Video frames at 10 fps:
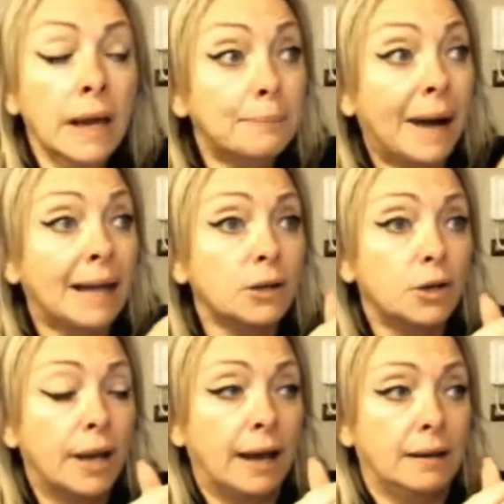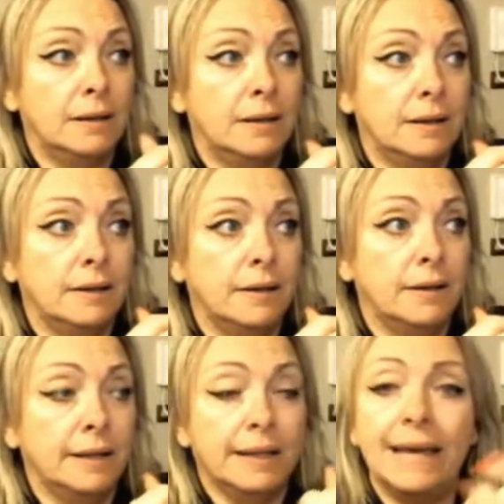Ma allora,
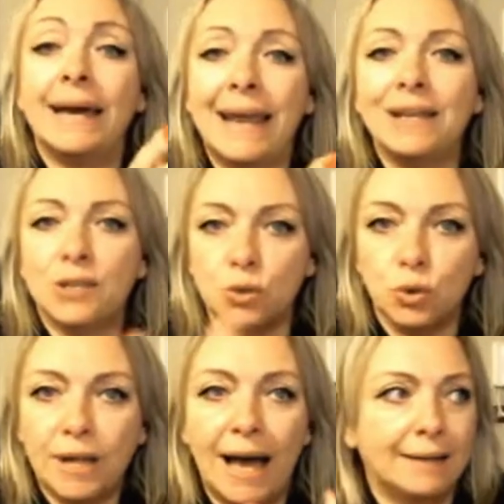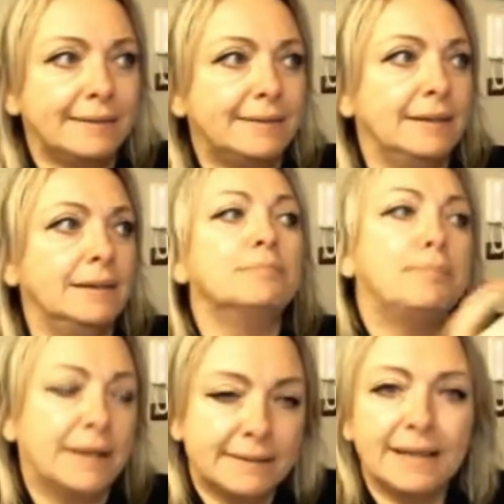eh, i canali sono tanti,
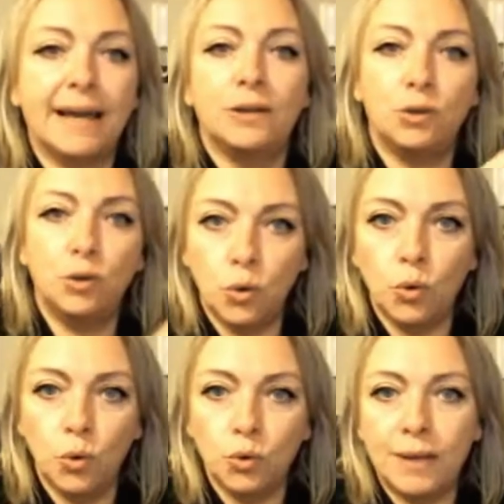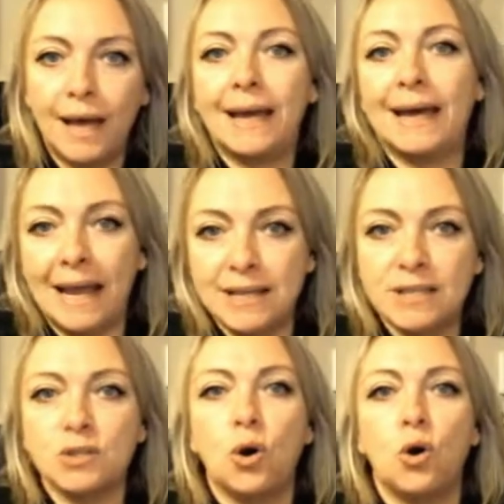partendo dai canali
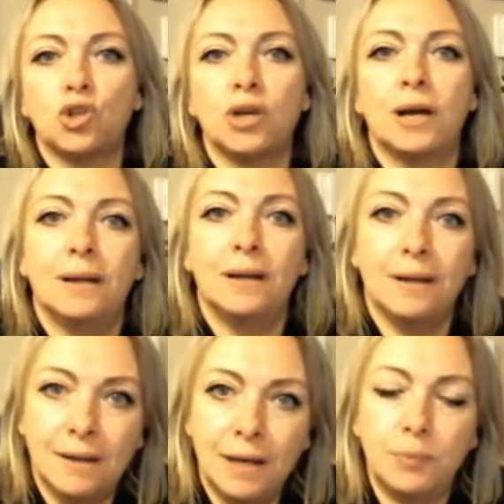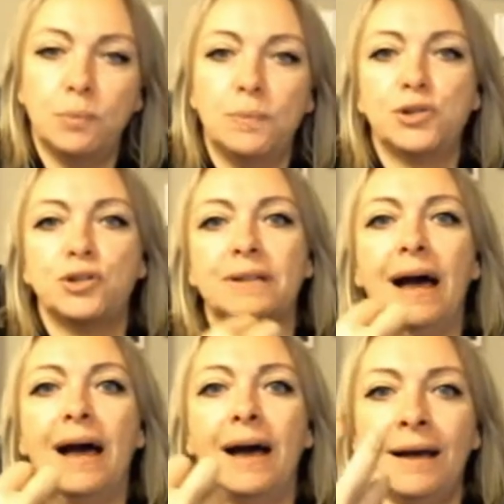social, le
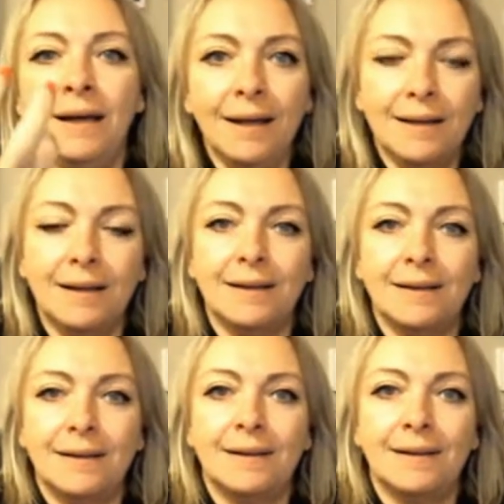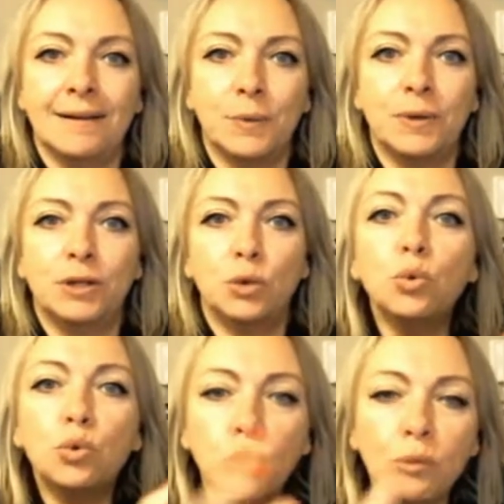pubblicità, eh, quindi
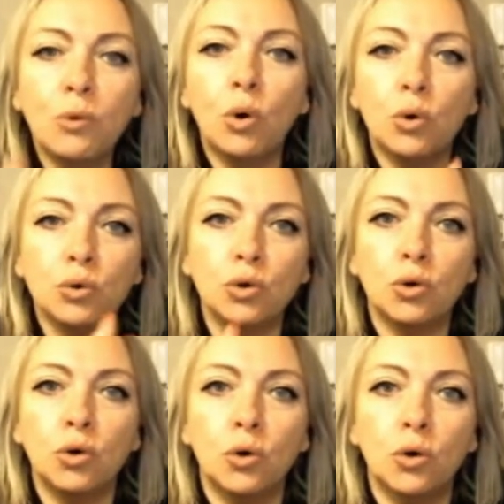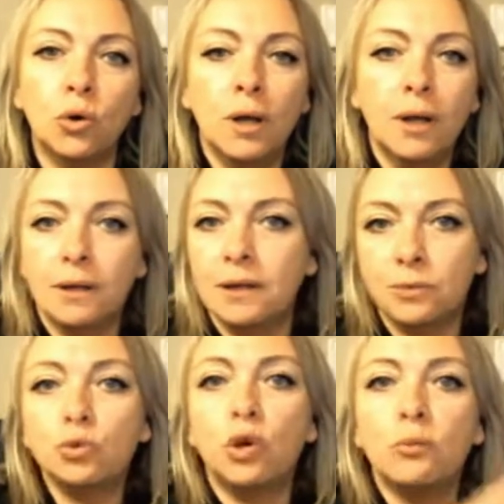tutto il mondo, eh,
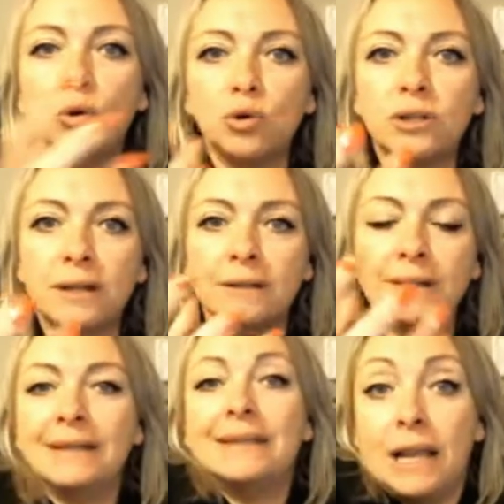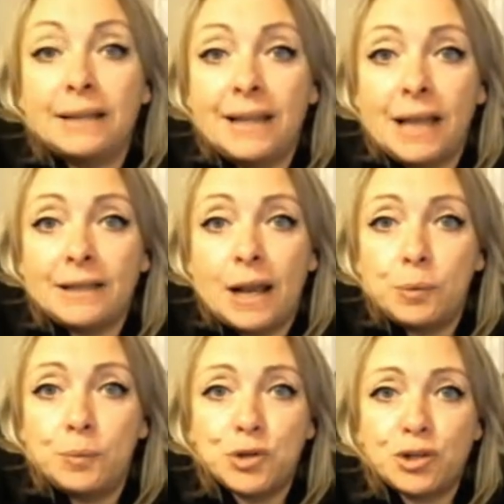tutto il mondo de, de, de, della, della,
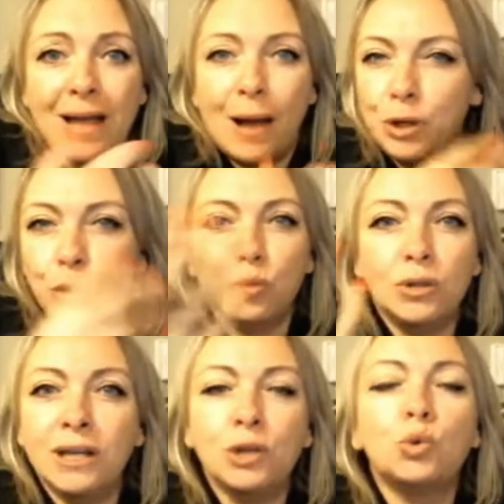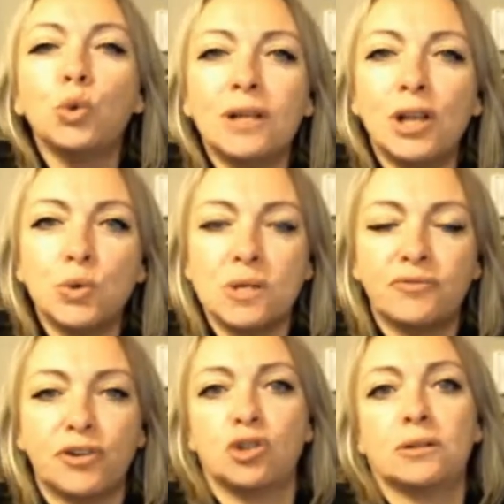pubblicità, quindi in tutte le sue
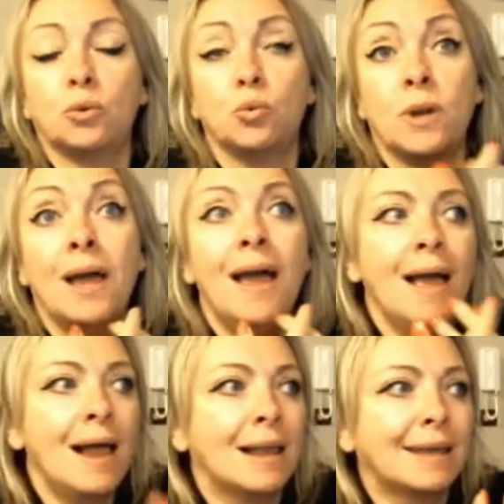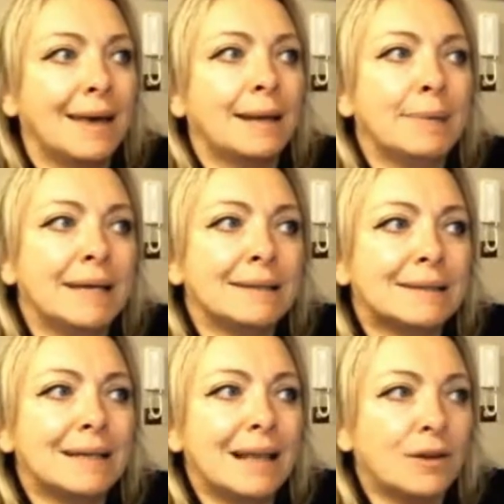sfaccettature.
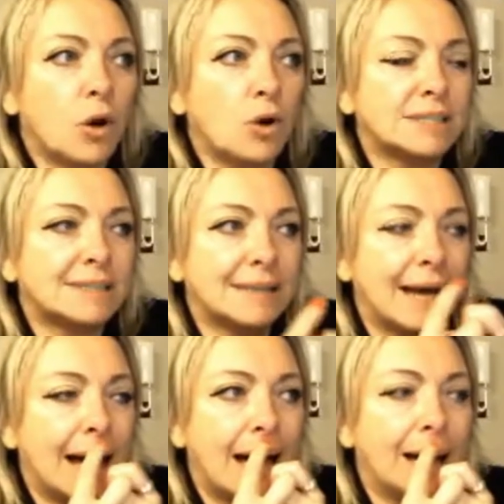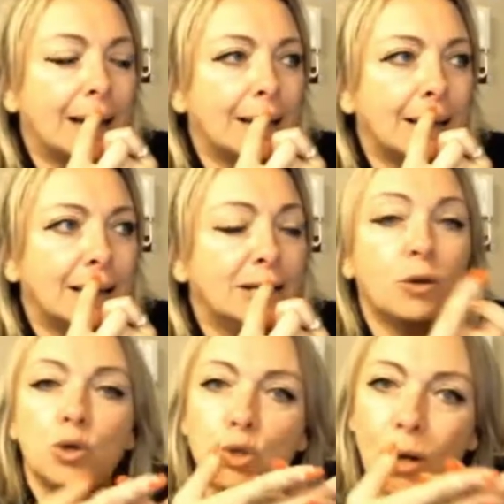Chiaramente nostra, eh, il
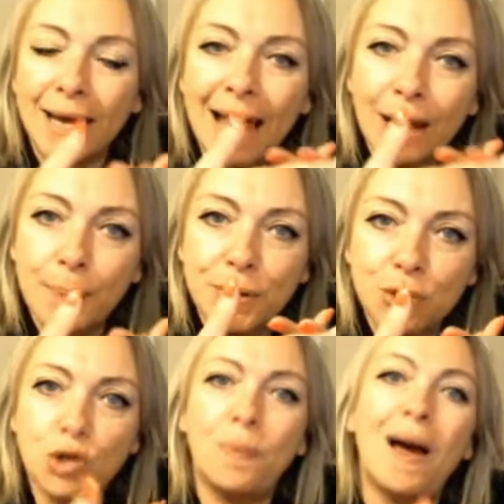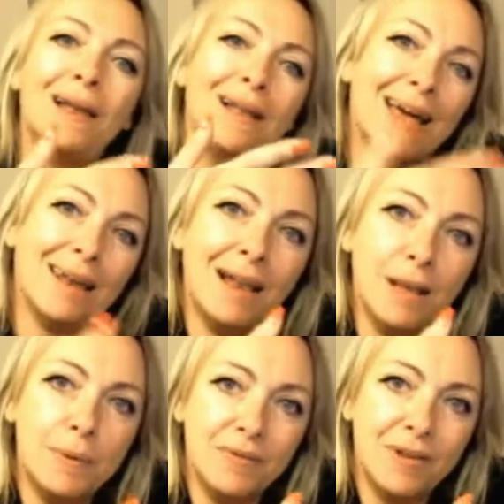nostro canale principale, il
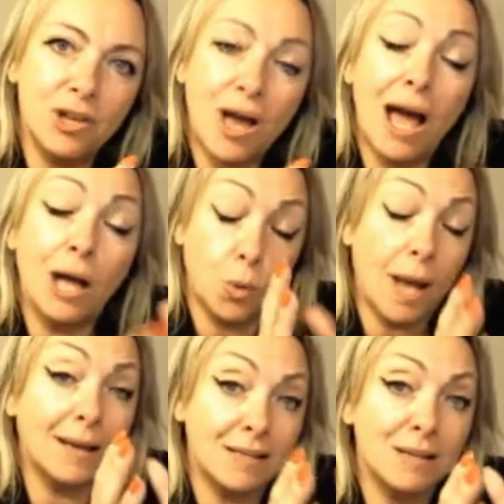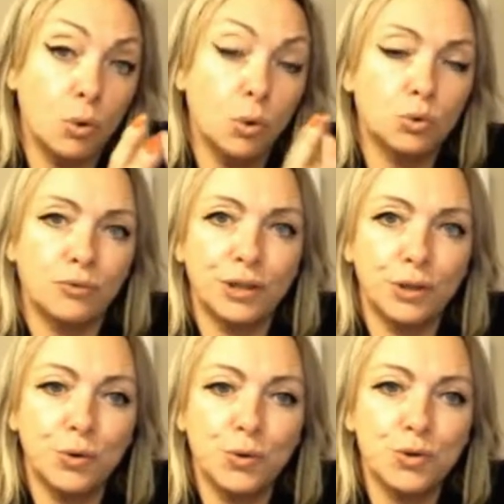canale privilegiato, anche se molto
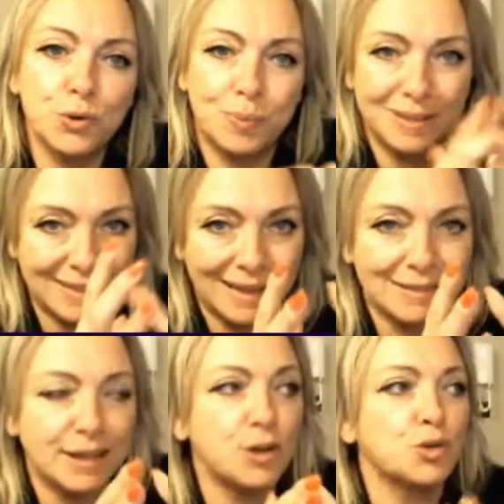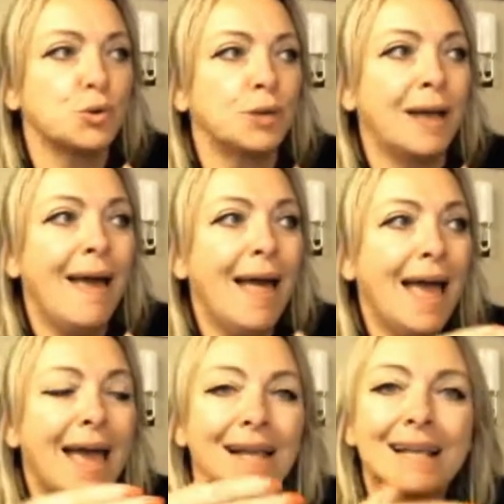faticoso per tante ragioni,
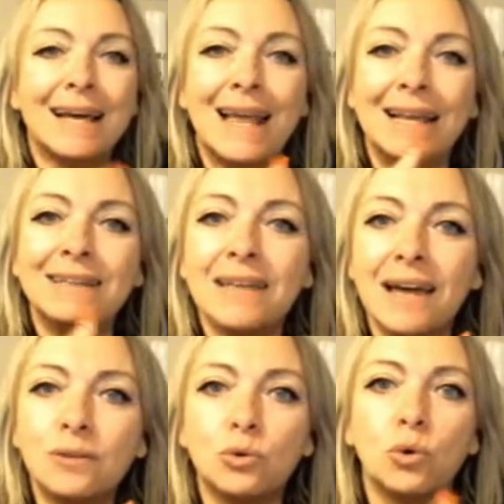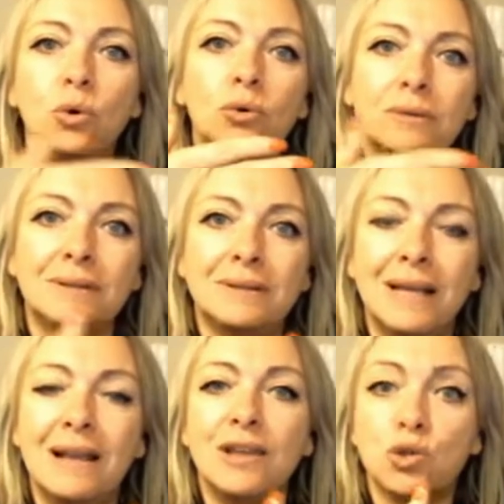è il canale diretto
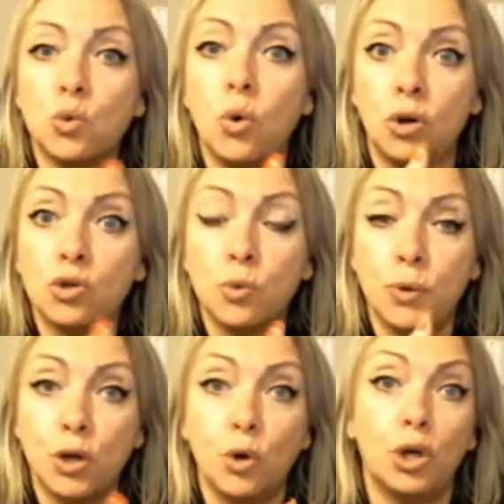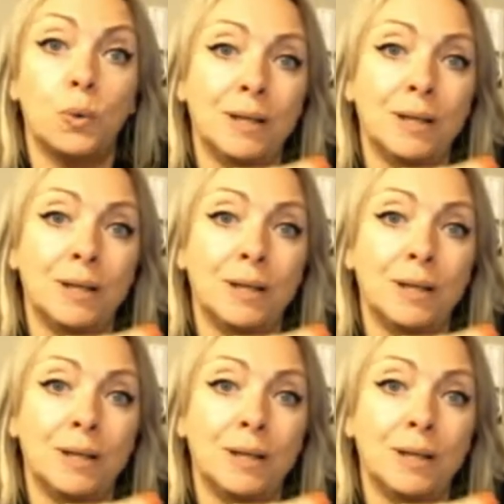delle scuole superiori,